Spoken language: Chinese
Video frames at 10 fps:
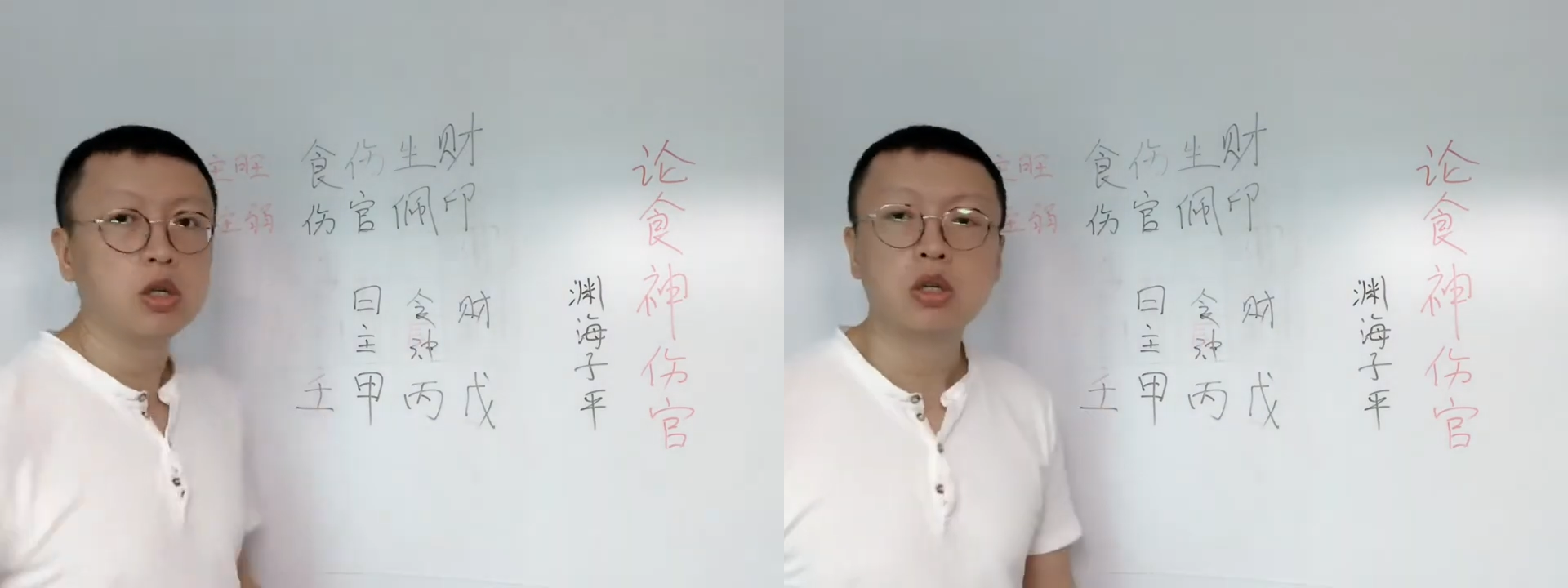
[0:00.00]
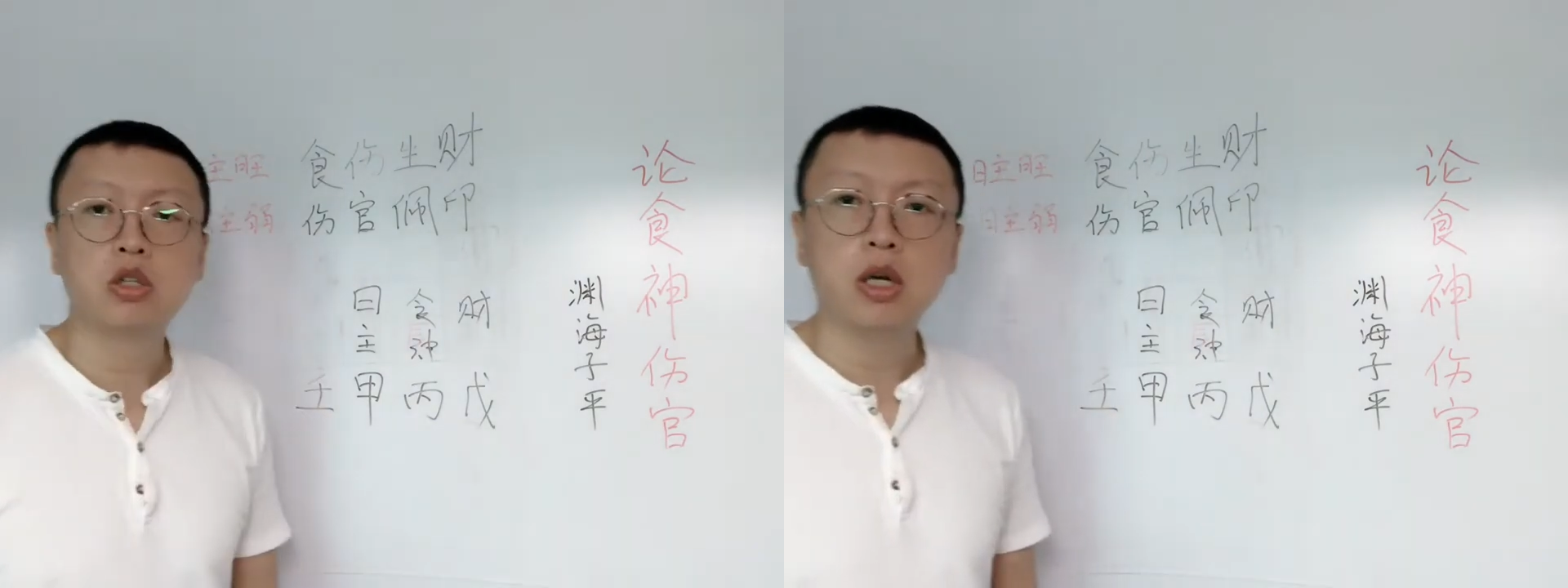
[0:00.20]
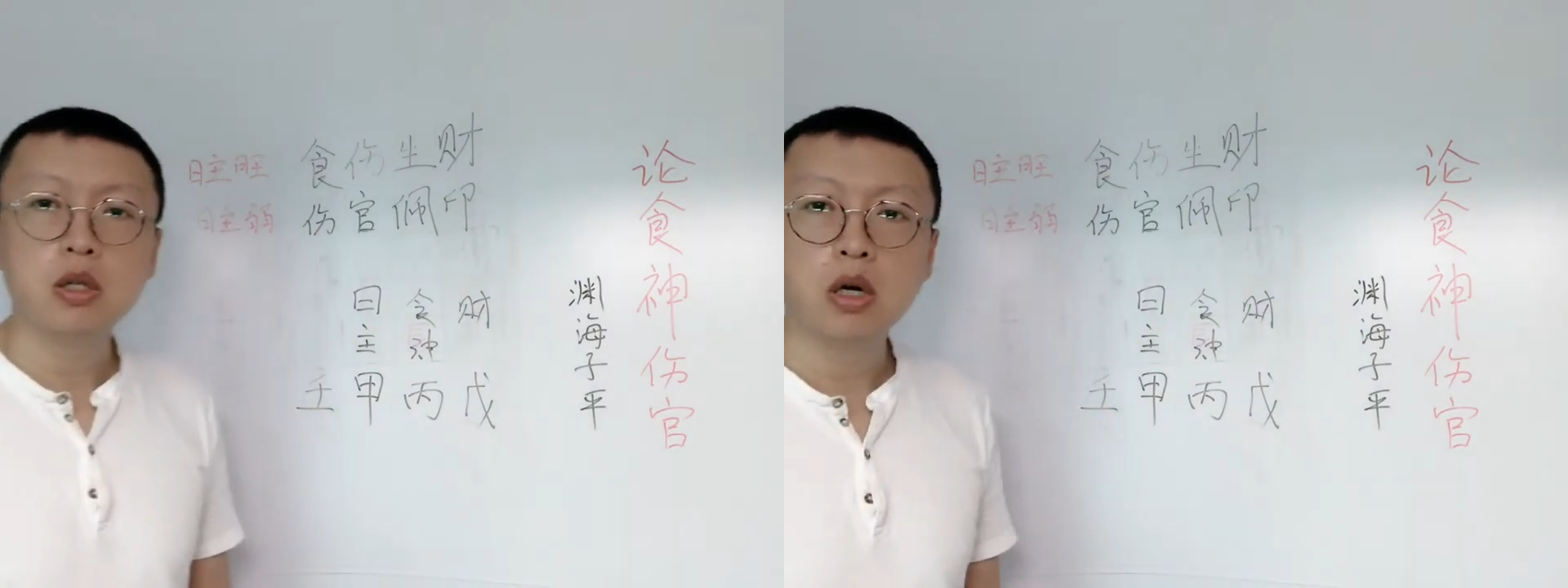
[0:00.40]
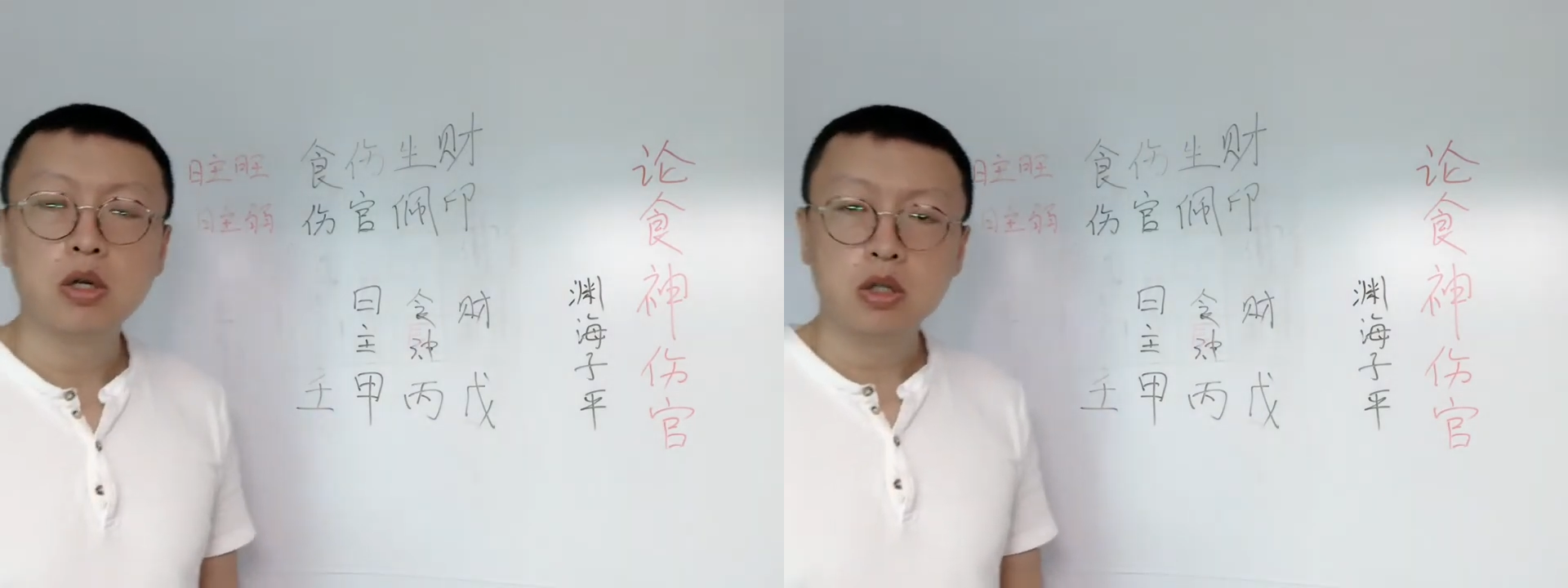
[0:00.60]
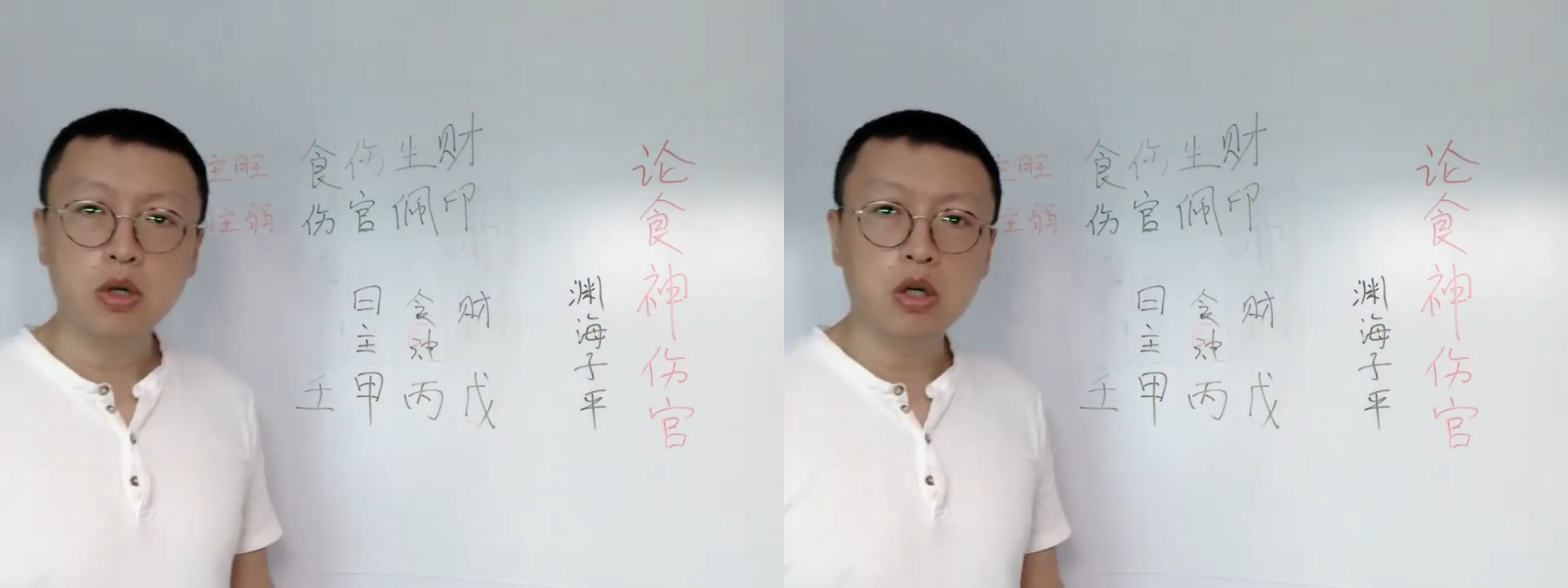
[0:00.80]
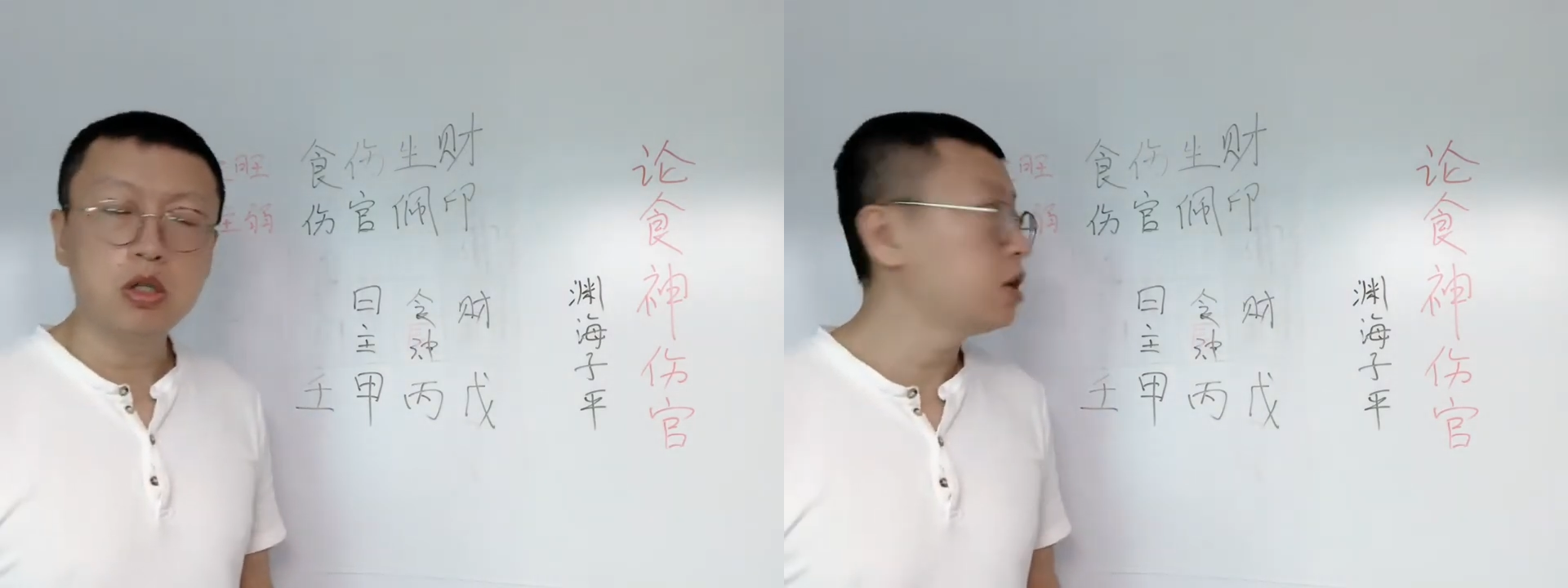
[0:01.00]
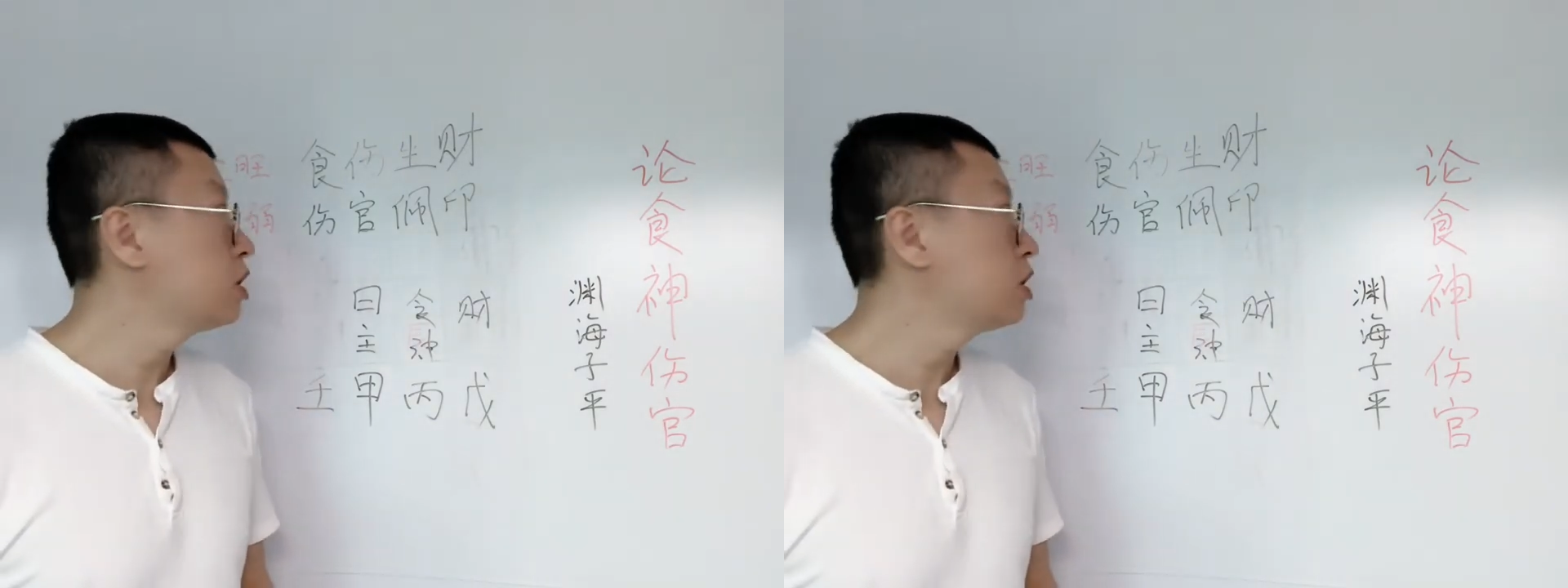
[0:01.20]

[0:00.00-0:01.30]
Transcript: 食神啊，稍微克制一下食